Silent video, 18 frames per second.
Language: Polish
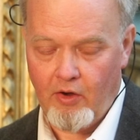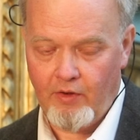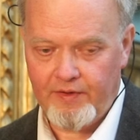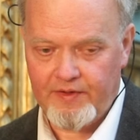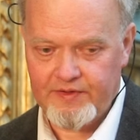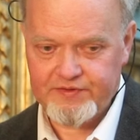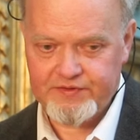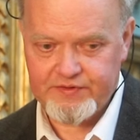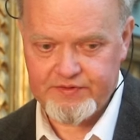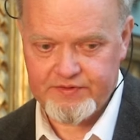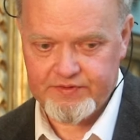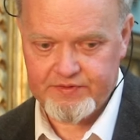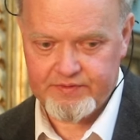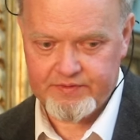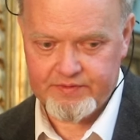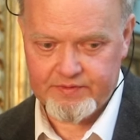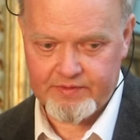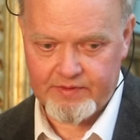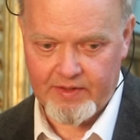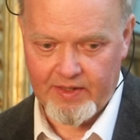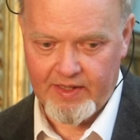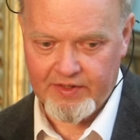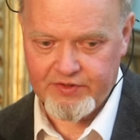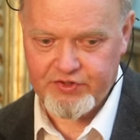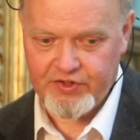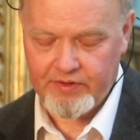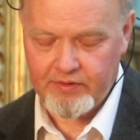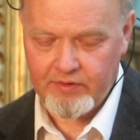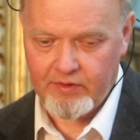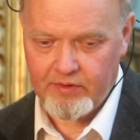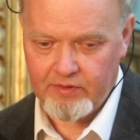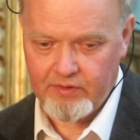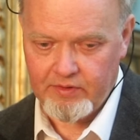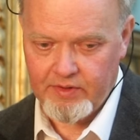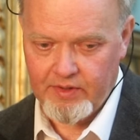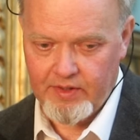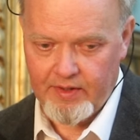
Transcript: oraz dlaczego